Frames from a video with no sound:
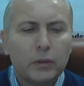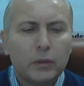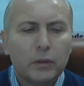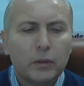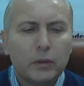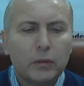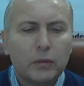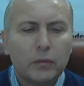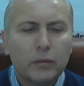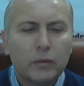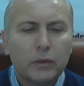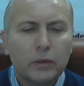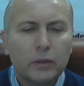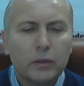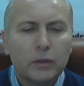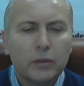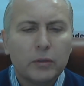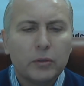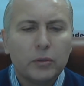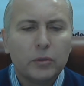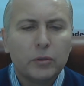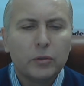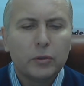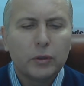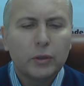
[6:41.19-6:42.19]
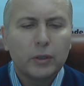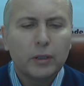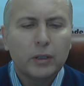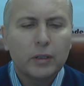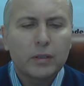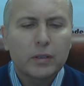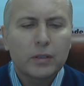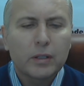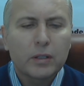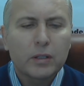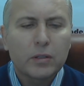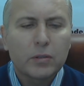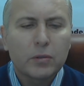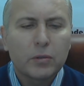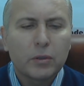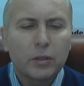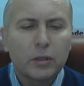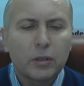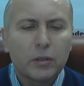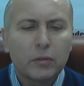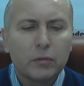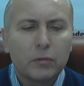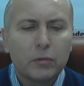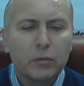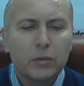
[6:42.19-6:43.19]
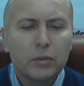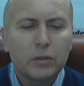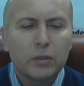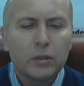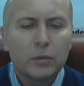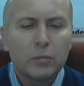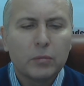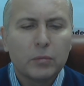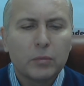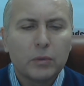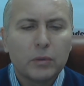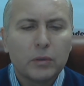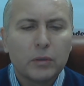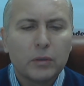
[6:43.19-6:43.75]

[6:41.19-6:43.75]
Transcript: в Нью-Йорке за 48,5